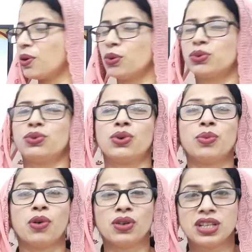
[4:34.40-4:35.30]
কত রকম
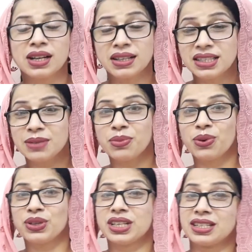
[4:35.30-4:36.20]
অজানা জীব
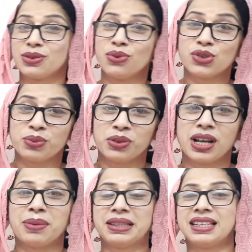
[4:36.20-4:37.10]
রয়েছে যেগুলো সম্পর্কে
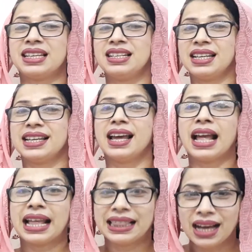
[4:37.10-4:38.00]
আমাদের কি নেই
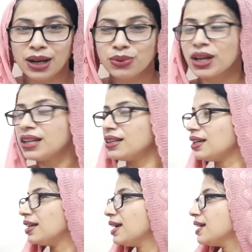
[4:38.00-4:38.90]
ধারণাই
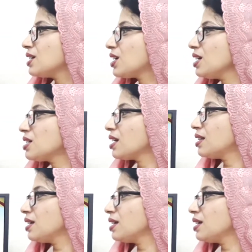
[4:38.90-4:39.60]
নেই সেই সাথে